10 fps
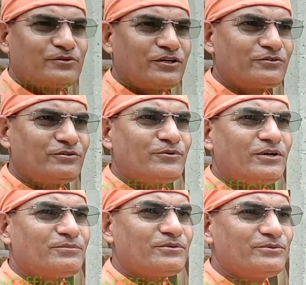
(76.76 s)
গৌরাঙ্গ
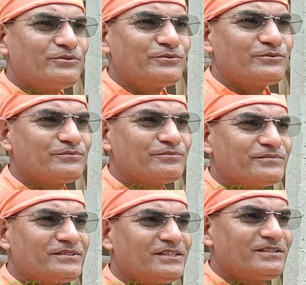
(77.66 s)
মহাপ্রভু
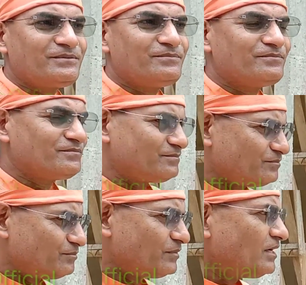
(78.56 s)
যে
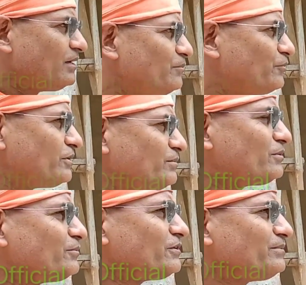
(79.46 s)

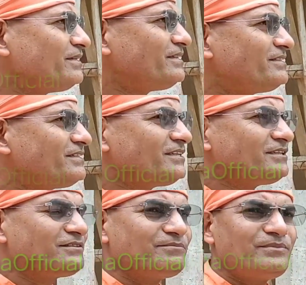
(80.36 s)
পরিভ্রমণে বেরিয়েছিলেন
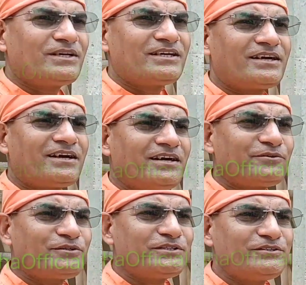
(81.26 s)
বেকে একাকার
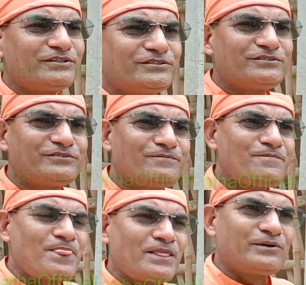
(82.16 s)
করে দেওয়ার জন্য
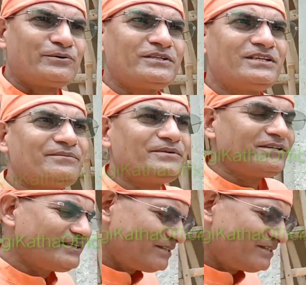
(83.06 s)
হরিনামে